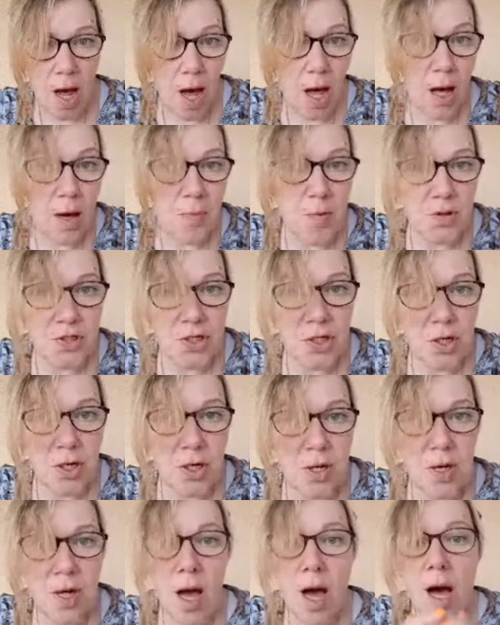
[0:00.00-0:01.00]
Ah, mon
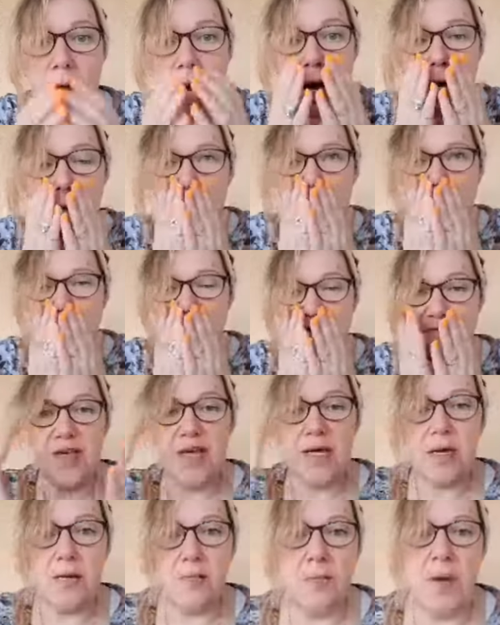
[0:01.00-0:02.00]
Dieu. Oh, comment on va
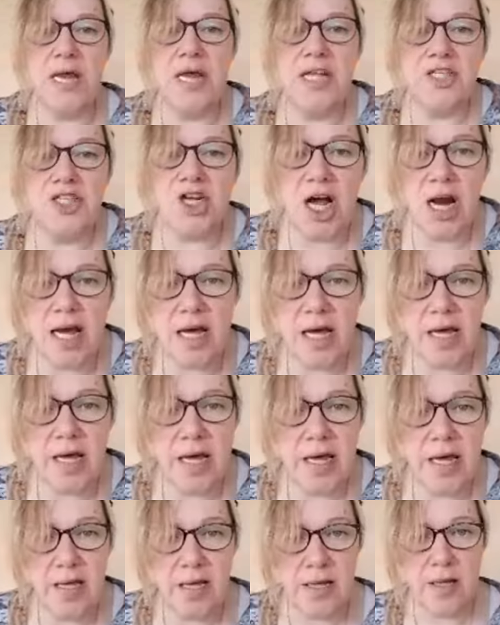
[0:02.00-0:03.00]
faire Mais elle est déjà là,
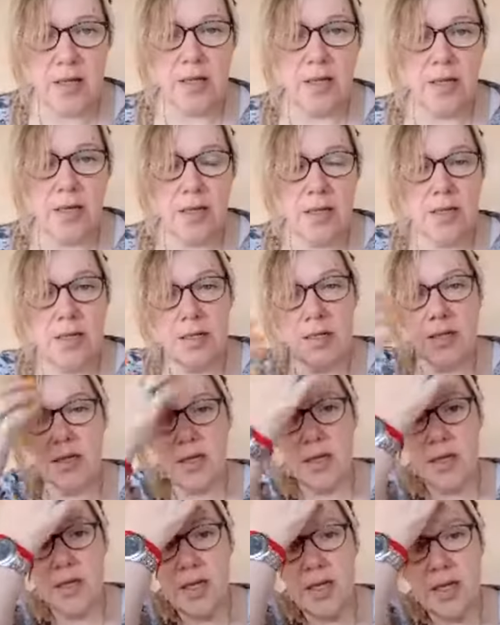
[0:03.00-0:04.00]
hein
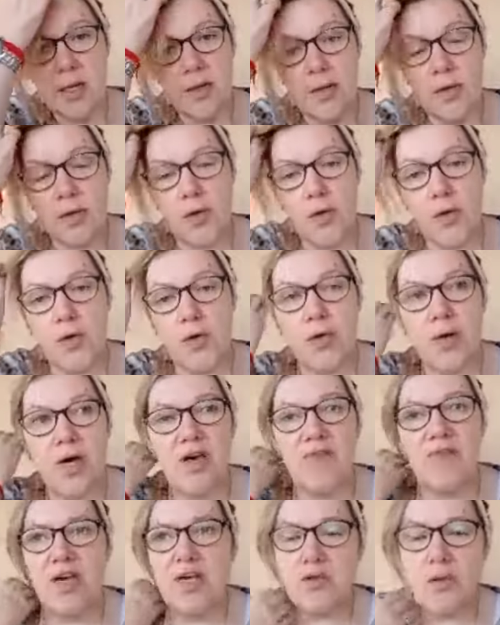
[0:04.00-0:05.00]
Cucu,
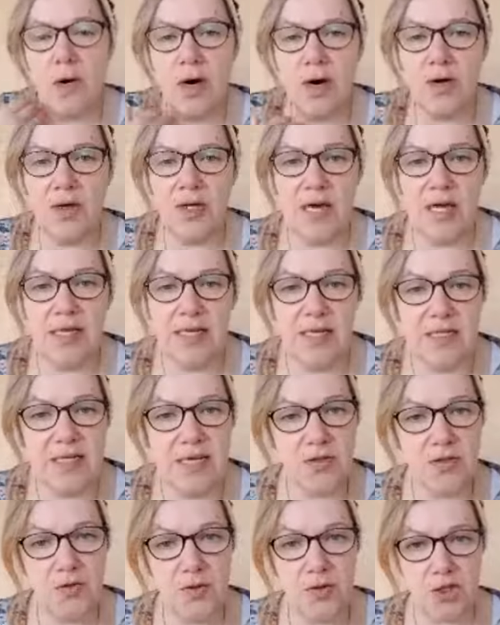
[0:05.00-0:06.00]
réveille-toi, regarde les
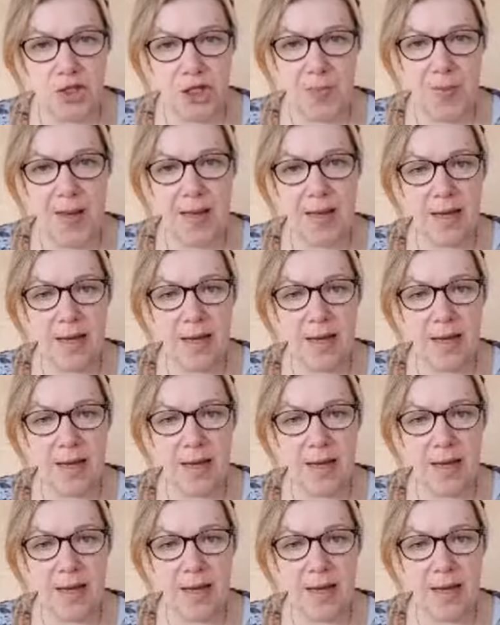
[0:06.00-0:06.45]
actus, je sais pas.